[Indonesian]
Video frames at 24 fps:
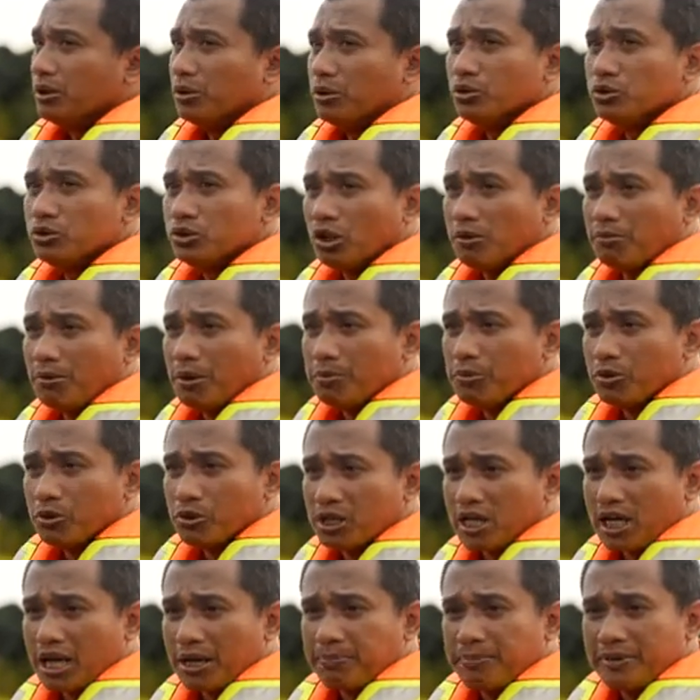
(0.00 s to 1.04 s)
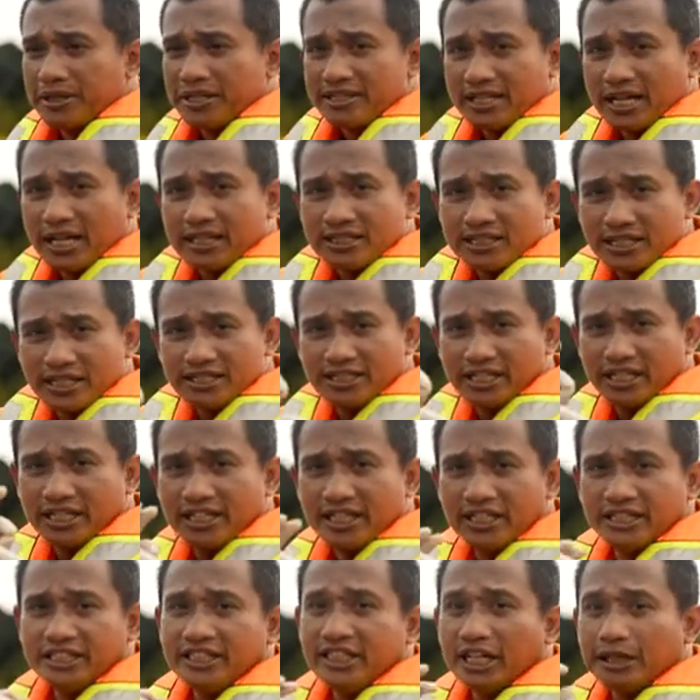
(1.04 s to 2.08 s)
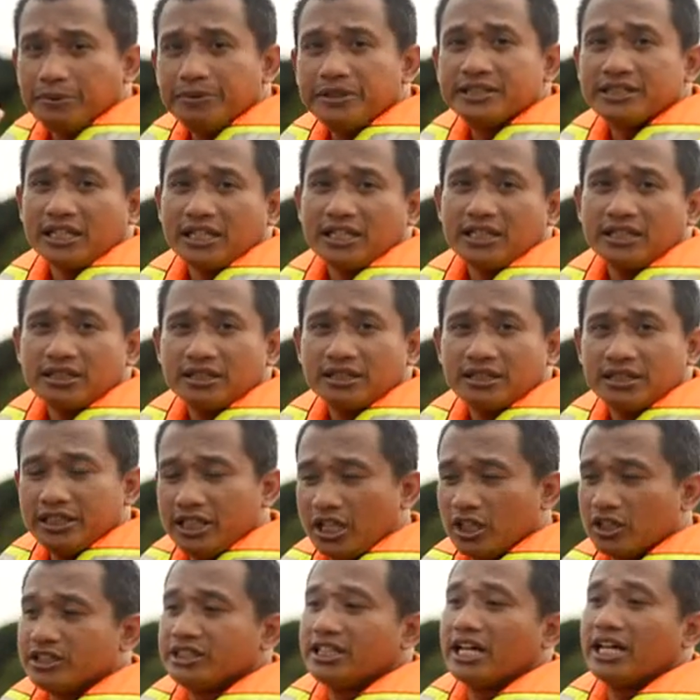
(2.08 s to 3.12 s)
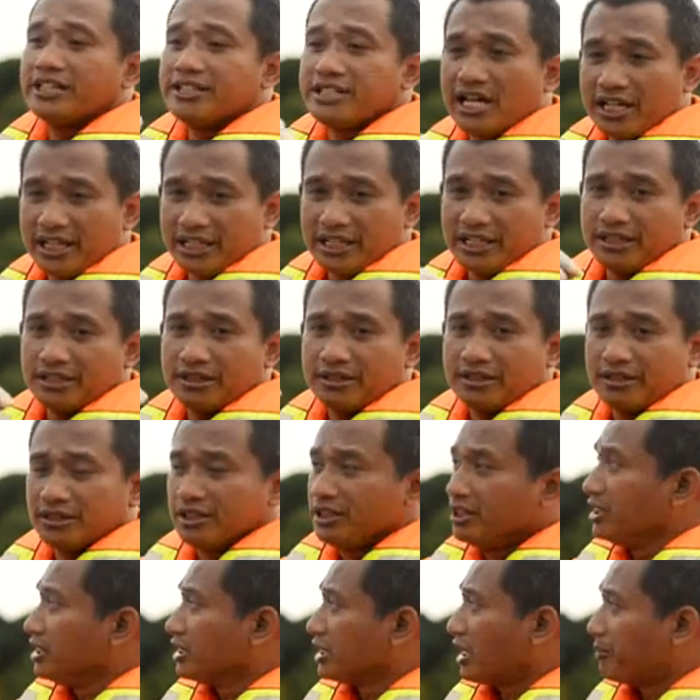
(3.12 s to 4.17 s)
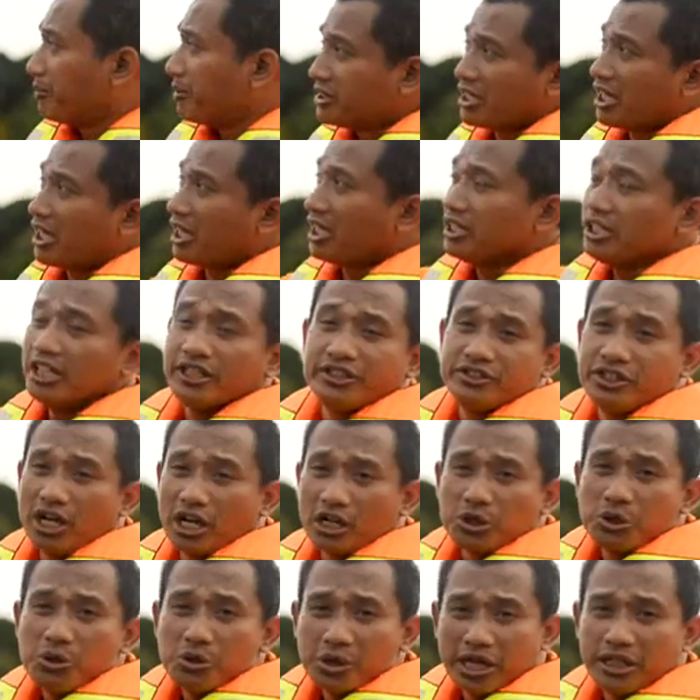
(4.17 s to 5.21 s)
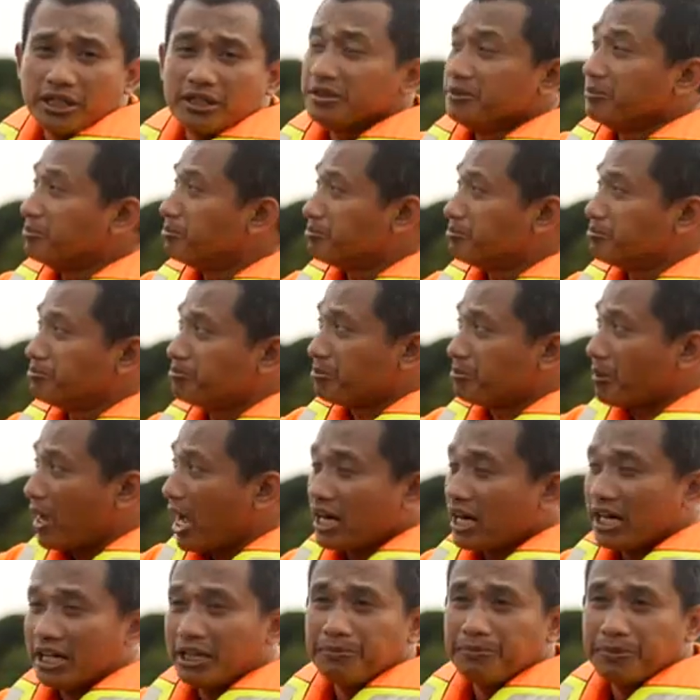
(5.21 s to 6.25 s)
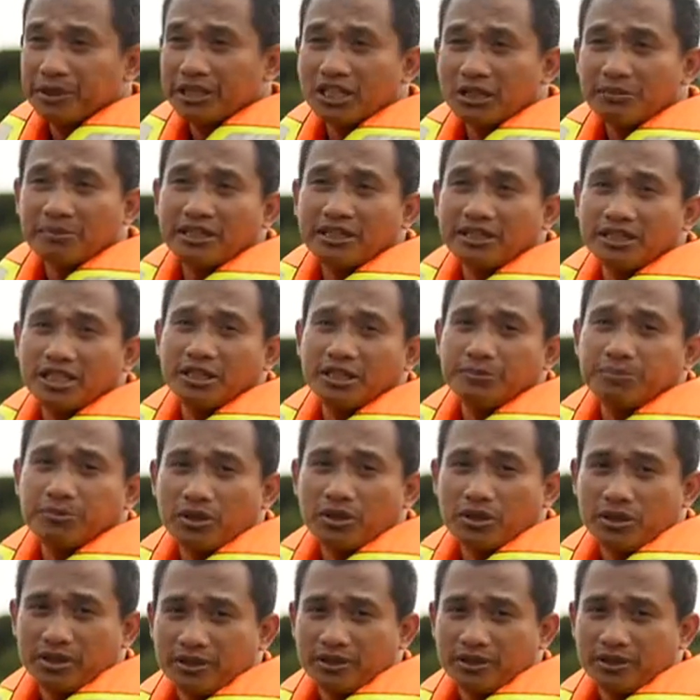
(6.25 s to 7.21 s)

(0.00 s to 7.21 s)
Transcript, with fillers: untuk membuka pisang saja dia tidak bisa, dia harus diajari. Tapi sekarang dia jagoan paling pinter manjat di pohon